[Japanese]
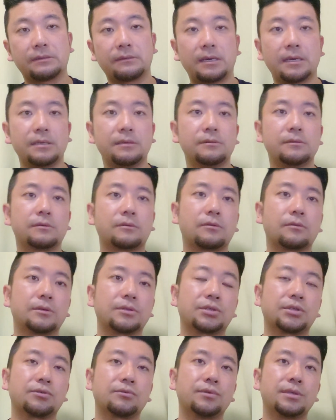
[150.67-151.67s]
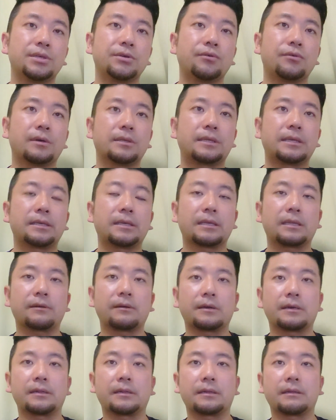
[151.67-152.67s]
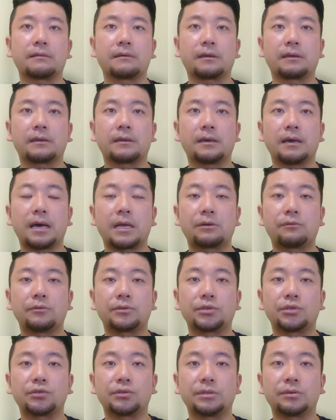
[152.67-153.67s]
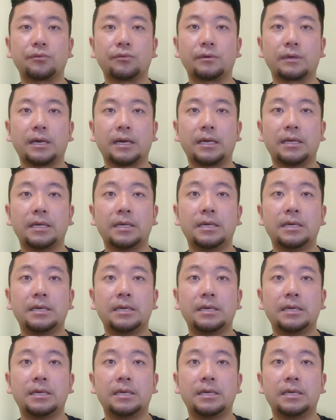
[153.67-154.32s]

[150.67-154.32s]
いわゆるこの注意報が出てたわけですからね、波浪注意報が。